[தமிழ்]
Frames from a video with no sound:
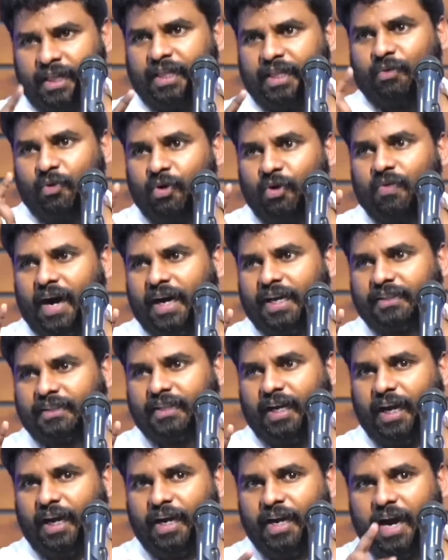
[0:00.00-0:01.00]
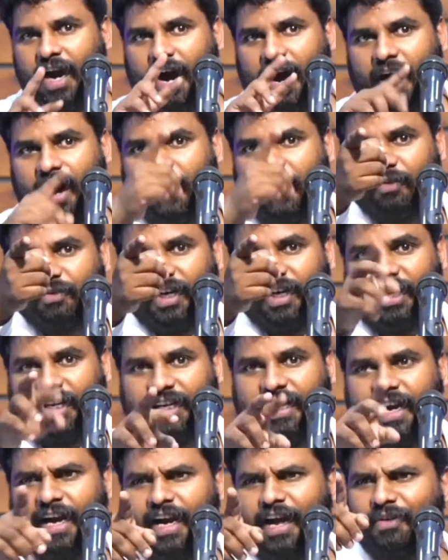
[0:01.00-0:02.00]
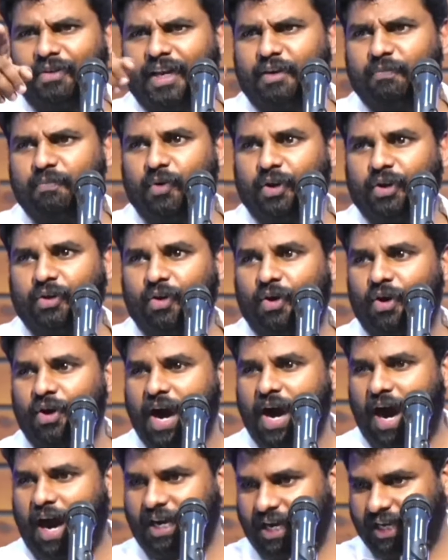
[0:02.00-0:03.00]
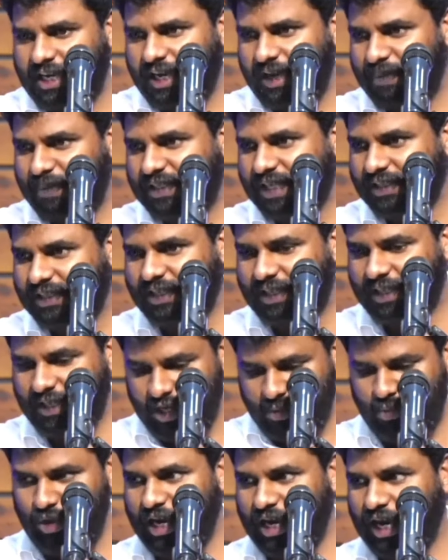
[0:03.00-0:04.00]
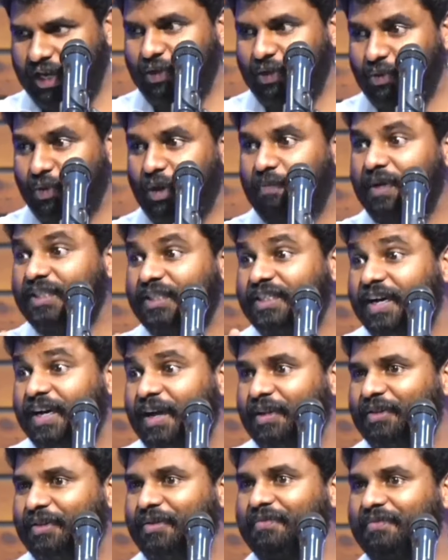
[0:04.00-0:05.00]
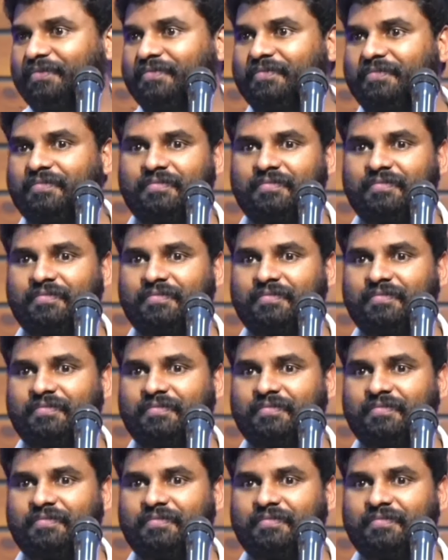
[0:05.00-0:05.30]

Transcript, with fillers: எந்த ஒரு வாரத்தில் ஆறாவது லைன் ஏழாவது லைன் போறீங்களோ அன்னைக்கே பிசாசு முன்னாடி விட்டு உன்னை பிரிச்சு தானே அர்த்தம்